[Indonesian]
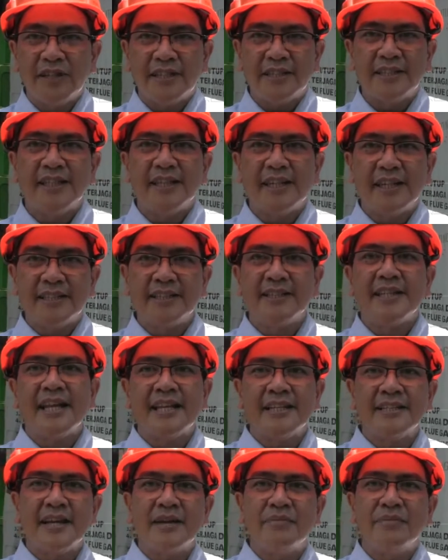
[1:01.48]
konversi energi
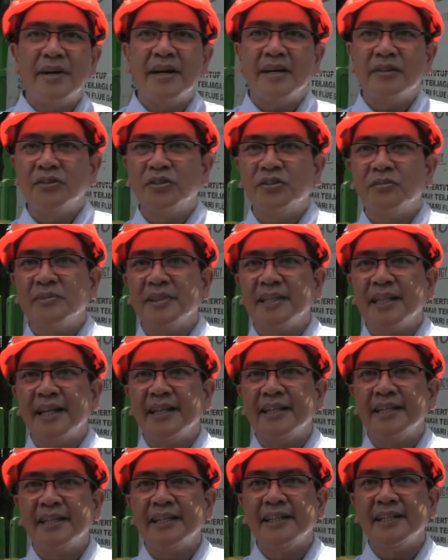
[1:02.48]
dari sampah untuk
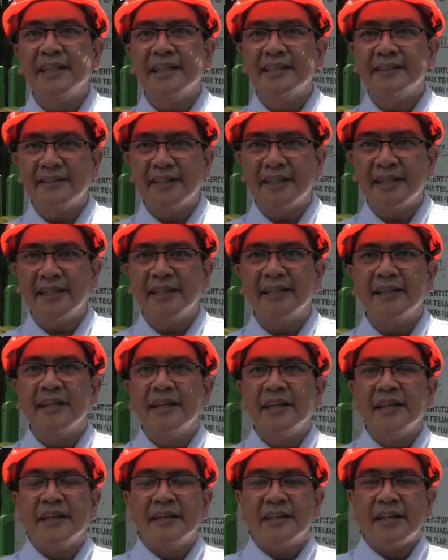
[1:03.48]
menjadi listrik.
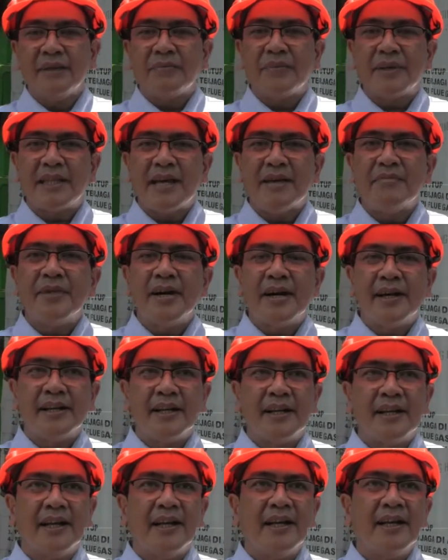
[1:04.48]
Yang pertama
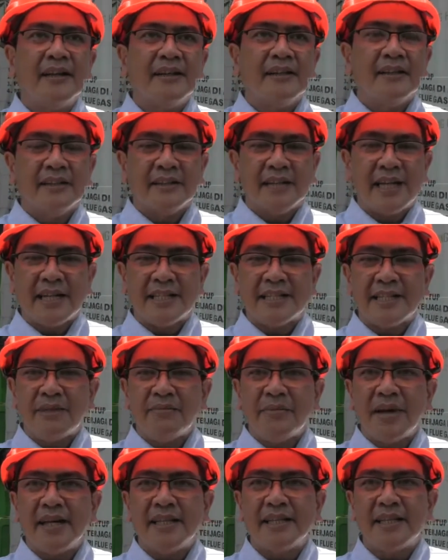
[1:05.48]
adalah dari
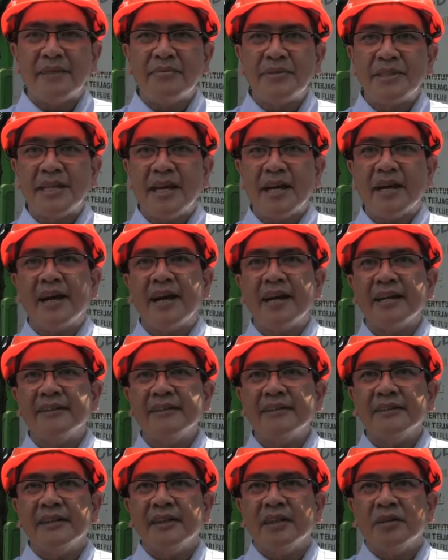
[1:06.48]
sampah kita pisahkan
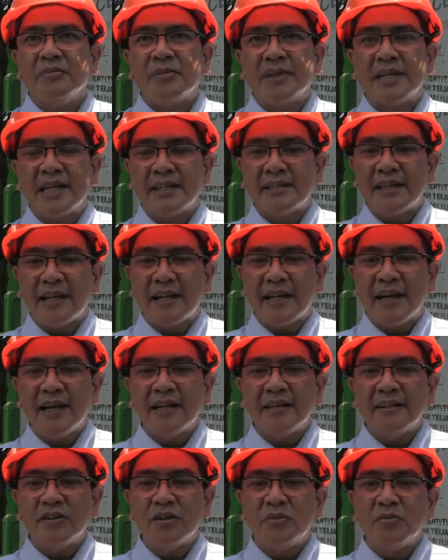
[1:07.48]

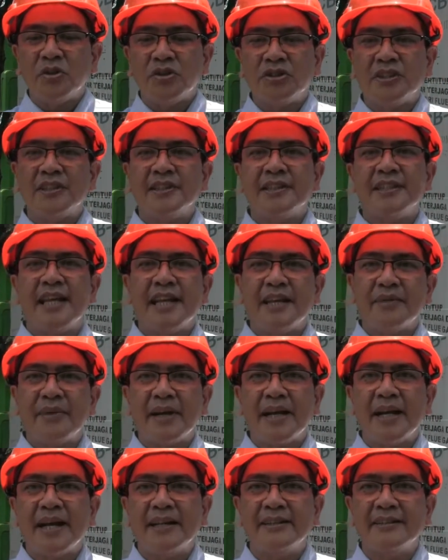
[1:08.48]
berdasarkan komposisi
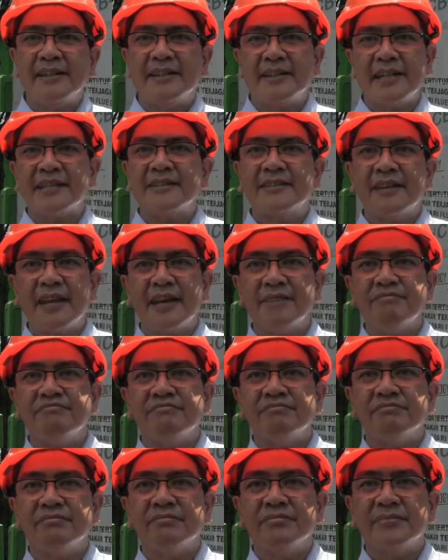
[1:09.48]
daripada hasil tes lab,
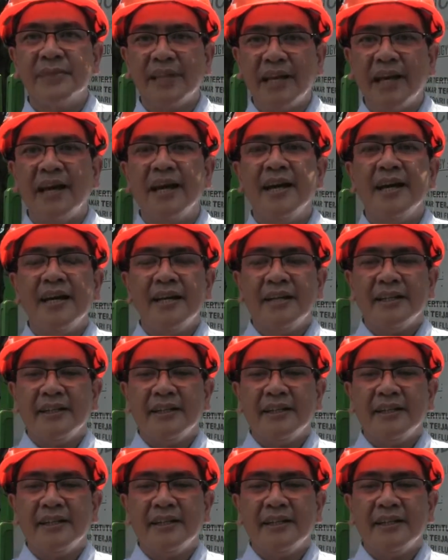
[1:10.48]
ya,